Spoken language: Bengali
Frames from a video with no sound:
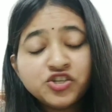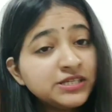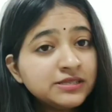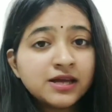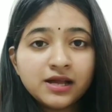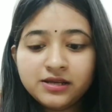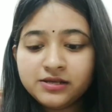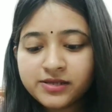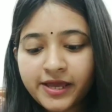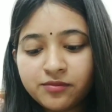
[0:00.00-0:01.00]

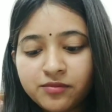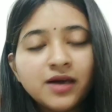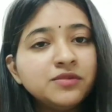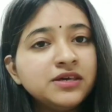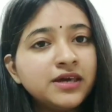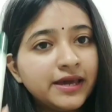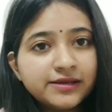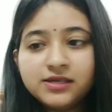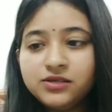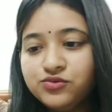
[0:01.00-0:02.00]
শীতকালের টাইমে আমি
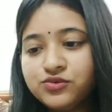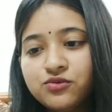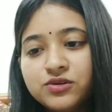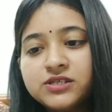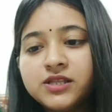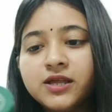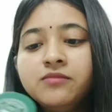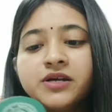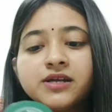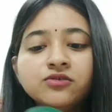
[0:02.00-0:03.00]
এটা ইউজ
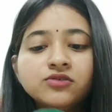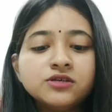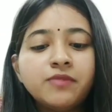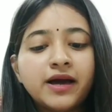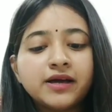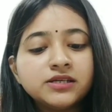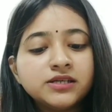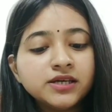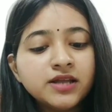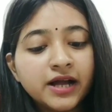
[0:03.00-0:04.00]
করেছিলাম এটা হচ্ছে
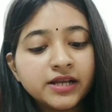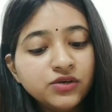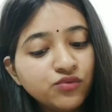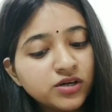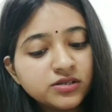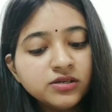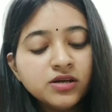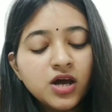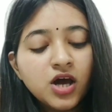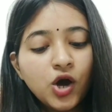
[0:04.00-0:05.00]
বায়োটিকের হানি ওয়াটার
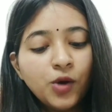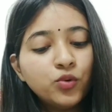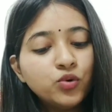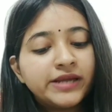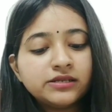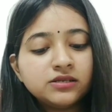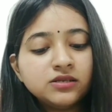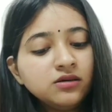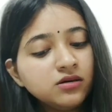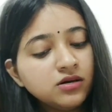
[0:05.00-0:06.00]
পো
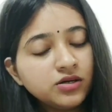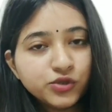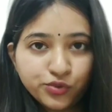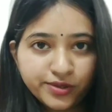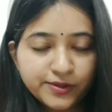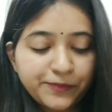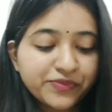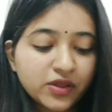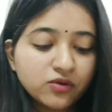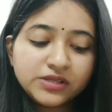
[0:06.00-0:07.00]
টাইটেনিং টোনার
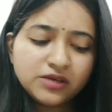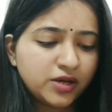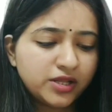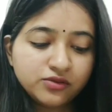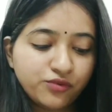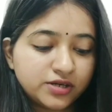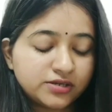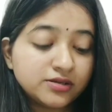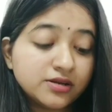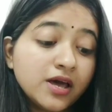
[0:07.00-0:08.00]
উইথ হিমালয়ান
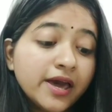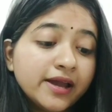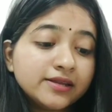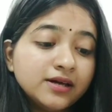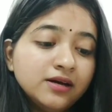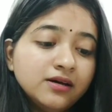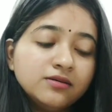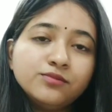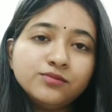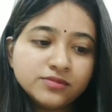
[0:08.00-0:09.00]
ওয়াটার এটা
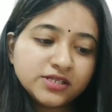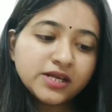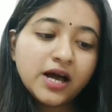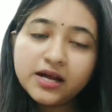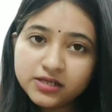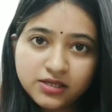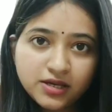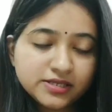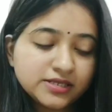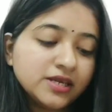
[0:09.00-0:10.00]
যেটা হানি
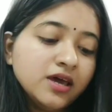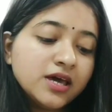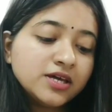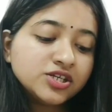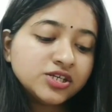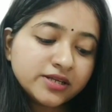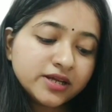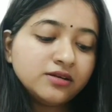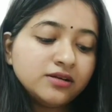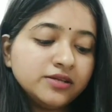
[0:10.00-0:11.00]
আছে
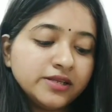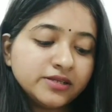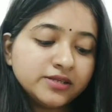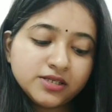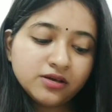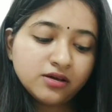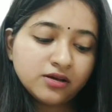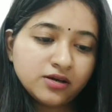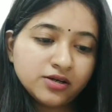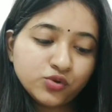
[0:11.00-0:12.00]
সেটার রিলেটেড যে
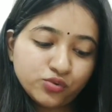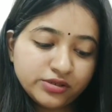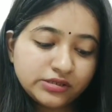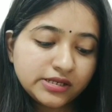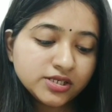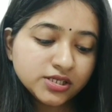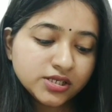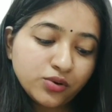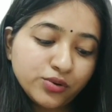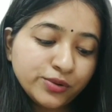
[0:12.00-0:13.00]
টোনারটা
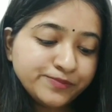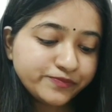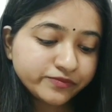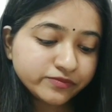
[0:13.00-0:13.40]
সেটা হলো